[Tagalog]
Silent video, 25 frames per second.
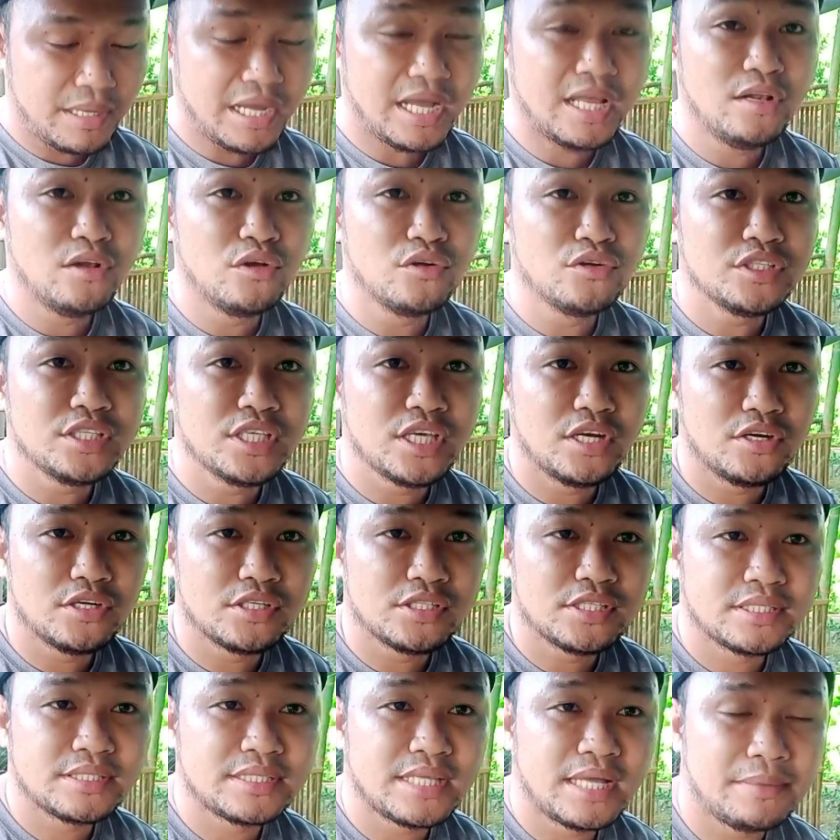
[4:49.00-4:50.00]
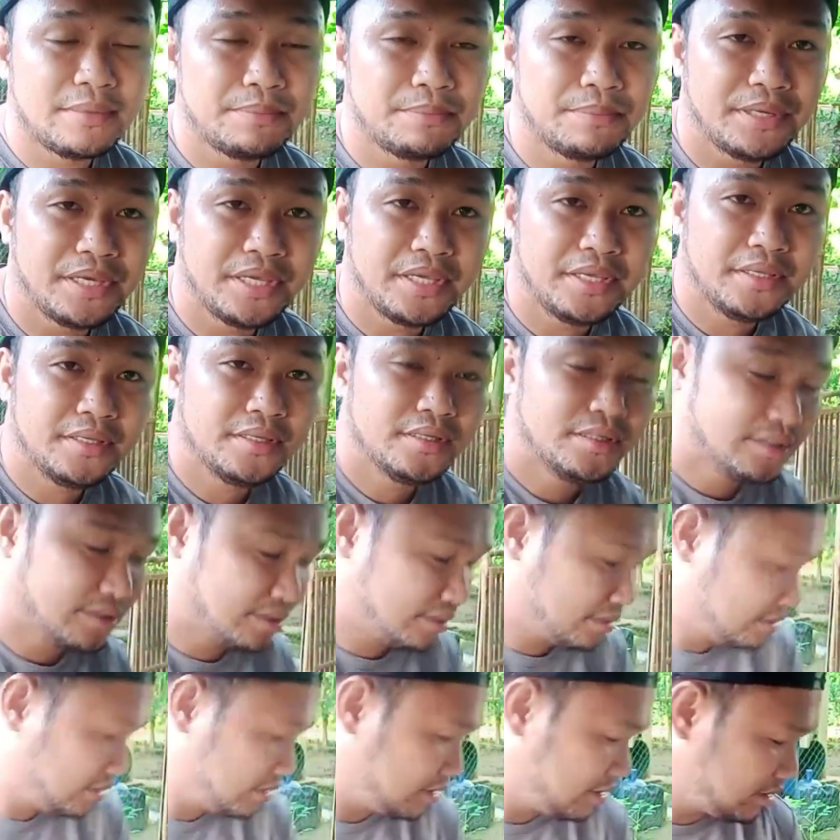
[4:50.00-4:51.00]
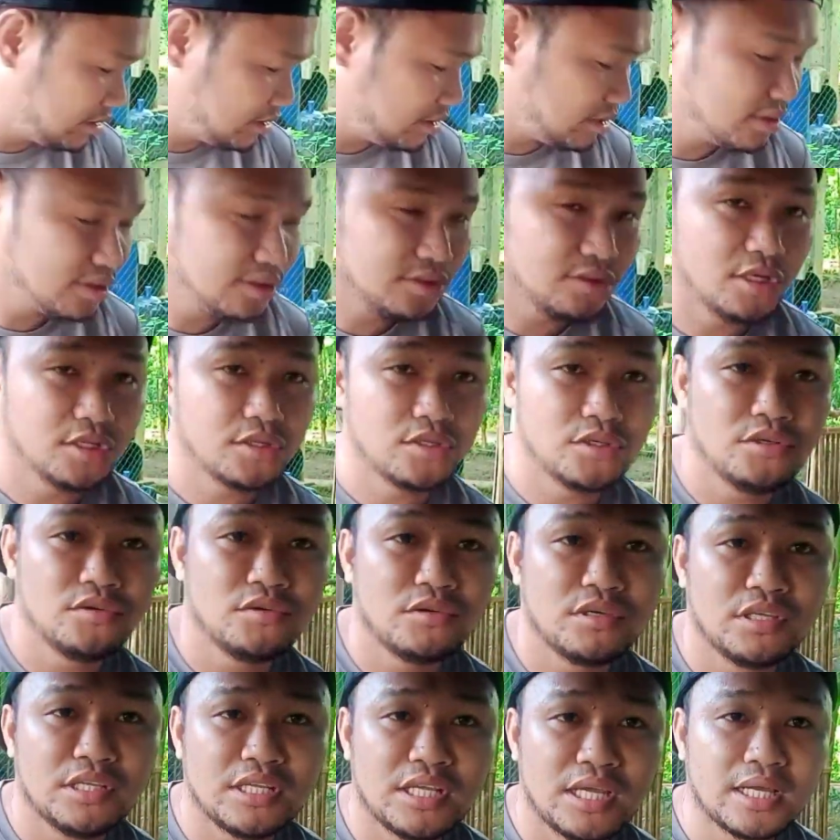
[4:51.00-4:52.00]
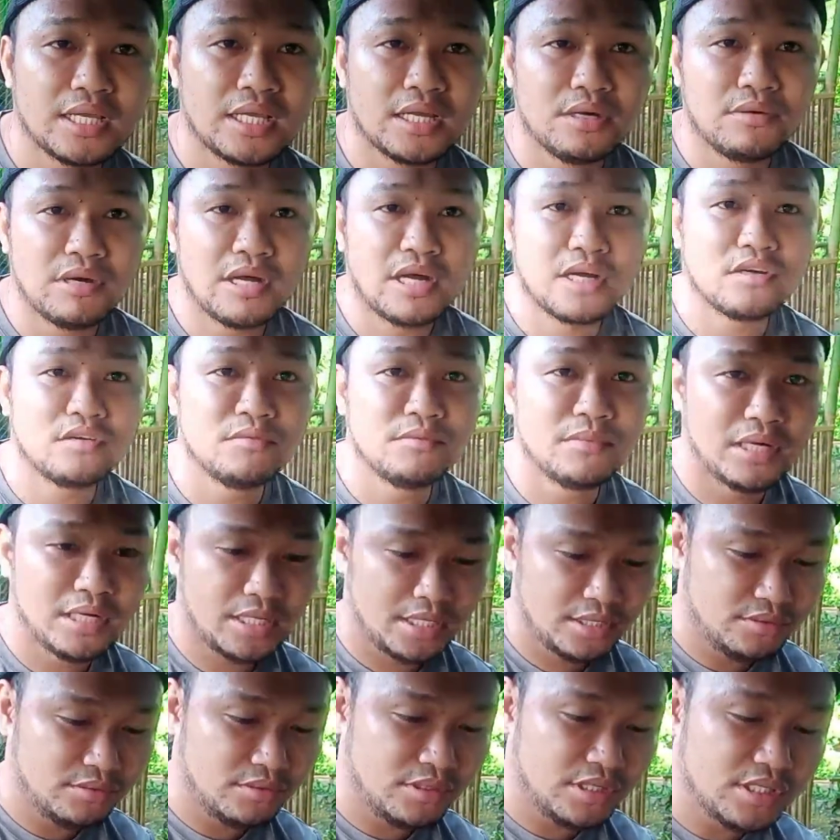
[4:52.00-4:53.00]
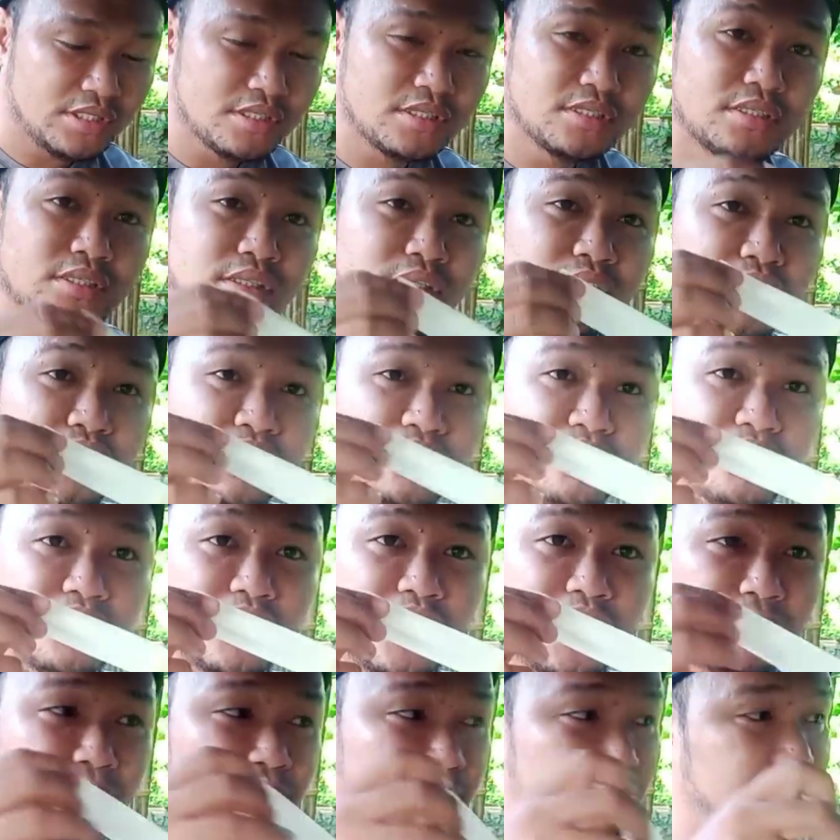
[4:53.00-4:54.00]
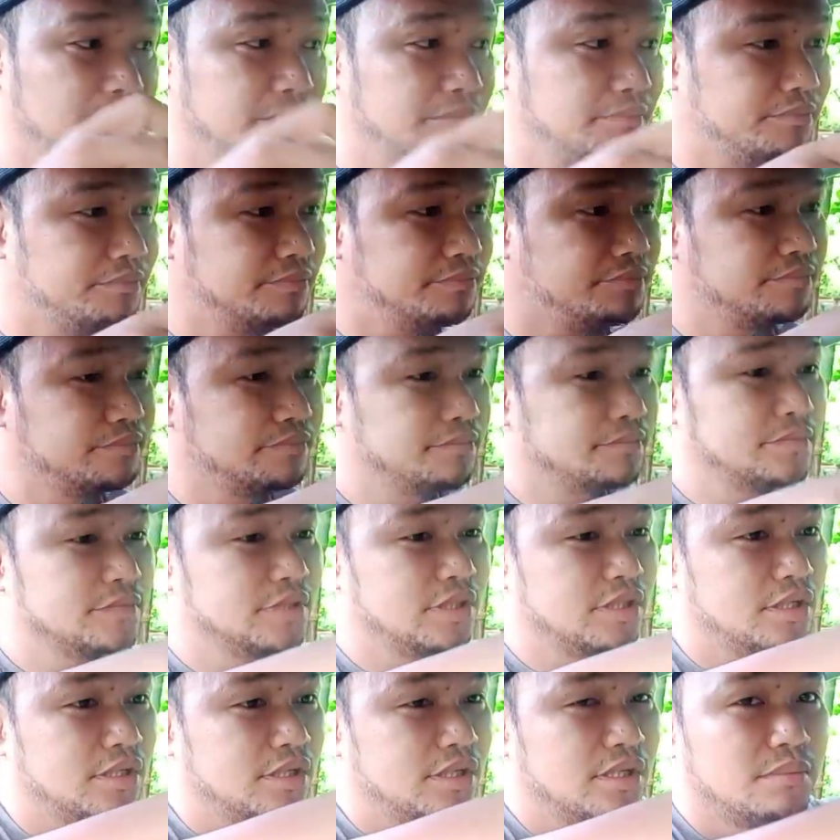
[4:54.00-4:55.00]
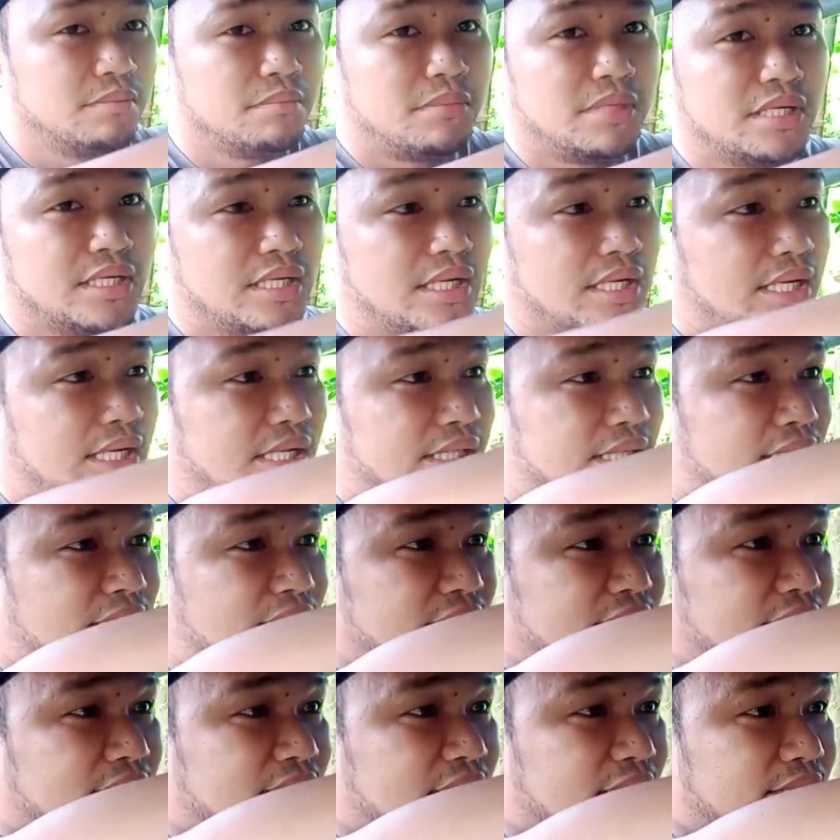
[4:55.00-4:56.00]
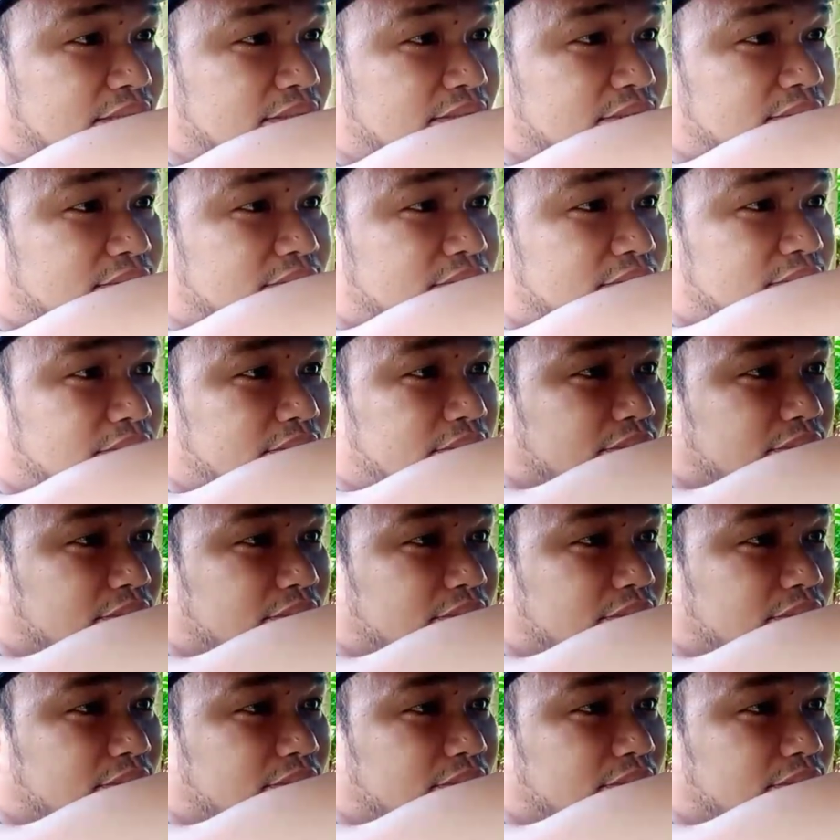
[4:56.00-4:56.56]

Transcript: palong niya or sa tapay, so ito yung ginagawa ko mga ano anukis, yung tape. Magka-cut lang tayo.